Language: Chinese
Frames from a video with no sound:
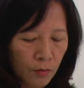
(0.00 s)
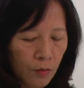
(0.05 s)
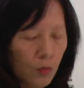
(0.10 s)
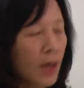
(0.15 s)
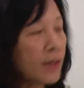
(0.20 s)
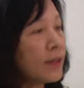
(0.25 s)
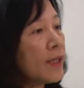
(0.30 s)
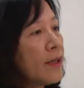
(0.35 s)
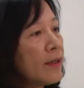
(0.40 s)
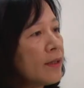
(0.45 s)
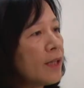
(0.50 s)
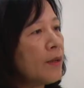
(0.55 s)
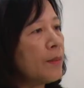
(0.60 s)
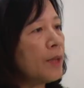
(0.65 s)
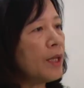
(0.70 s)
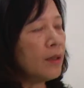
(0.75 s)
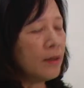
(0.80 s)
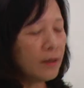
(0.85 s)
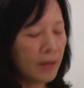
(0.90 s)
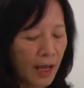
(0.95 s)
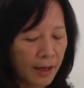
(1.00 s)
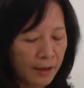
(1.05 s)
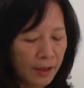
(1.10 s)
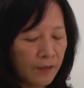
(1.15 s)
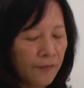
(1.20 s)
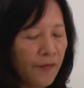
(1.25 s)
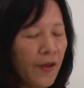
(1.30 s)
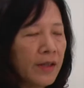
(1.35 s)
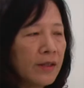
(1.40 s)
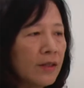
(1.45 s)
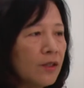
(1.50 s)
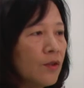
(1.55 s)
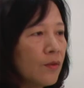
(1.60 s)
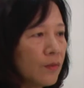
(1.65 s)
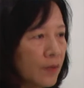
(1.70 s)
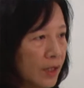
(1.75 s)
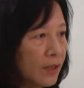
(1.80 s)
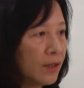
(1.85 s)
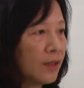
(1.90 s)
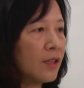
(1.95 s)
网站上面它吃饭是
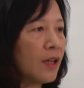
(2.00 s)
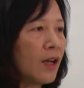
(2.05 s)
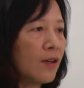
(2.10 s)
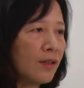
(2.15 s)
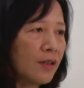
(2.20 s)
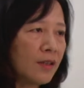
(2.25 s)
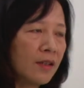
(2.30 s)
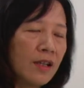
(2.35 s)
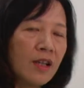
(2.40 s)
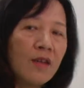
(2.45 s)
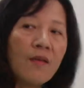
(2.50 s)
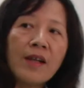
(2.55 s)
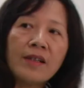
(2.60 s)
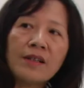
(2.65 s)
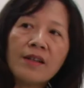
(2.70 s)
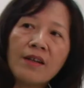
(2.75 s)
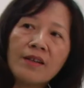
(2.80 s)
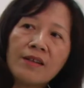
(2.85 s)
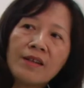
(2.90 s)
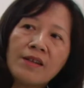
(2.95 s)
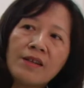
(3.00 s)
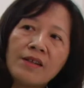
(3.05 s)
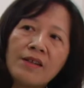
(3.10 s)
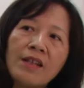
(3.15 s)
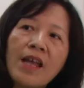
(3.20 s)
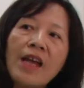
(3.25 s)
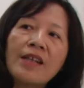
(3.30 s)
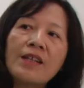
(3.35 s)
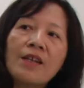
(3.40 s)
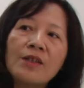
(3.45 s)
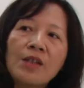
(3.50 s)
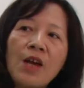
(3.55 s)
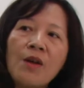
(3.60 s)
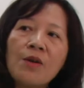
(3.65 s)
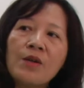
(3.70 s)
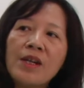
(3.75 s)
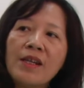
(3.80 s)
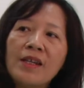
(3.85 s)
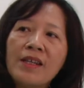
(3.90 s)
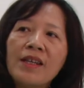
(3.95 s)
用一只脚吃，另外一只脚是它像
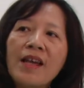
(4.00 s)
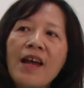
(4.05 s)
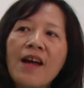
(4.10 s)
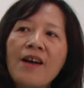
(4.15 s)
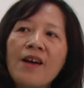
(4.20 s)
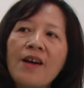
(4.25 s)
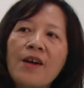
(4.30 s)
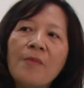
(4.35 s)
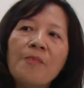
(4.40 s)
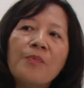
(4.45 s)
超人一样啊，